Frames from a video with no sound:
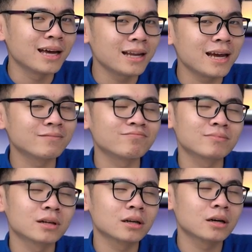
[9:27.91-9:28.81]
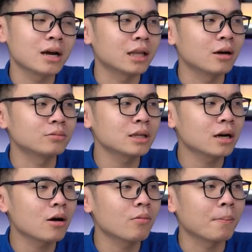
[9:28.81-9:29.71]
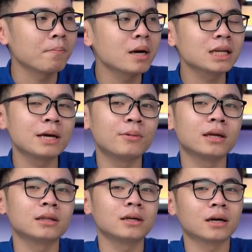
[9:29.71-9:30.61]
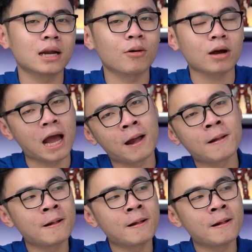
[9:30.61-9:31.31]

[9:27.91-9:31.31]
Thế nên hệ thống sẽ không gặp bất kỳ một hiện tượng nào cả.